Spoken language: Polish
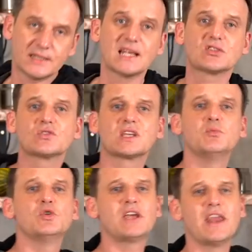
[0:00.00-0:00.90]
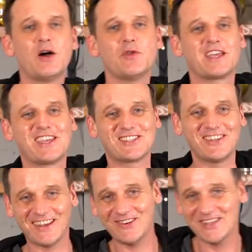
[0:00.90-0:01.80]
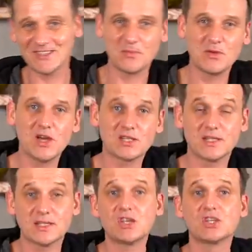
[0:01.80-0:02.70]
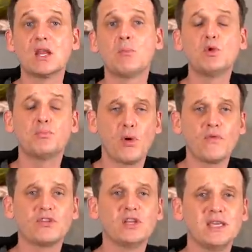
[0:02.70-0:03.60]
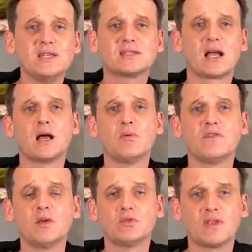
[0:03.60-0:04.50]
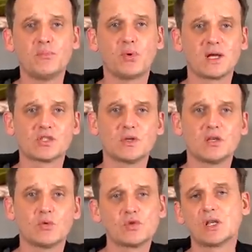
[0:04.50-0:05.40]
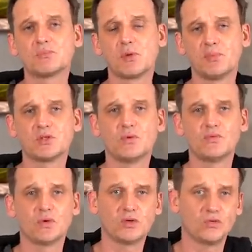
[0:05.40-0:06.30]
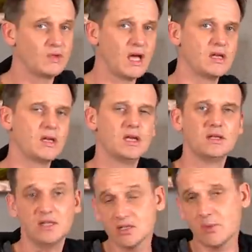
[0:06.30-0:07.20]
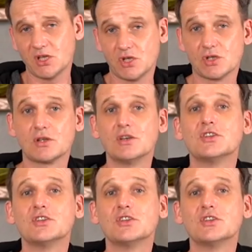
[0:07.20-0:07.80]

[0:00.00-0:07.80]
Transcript: Zasubskrybuj kanał, jak jeszcze tego nie zrobiłeś i zajrzyj na mój profil instagramowy, bo tam pokazuję różnych przepisów, których tutaj nie zobaczysz.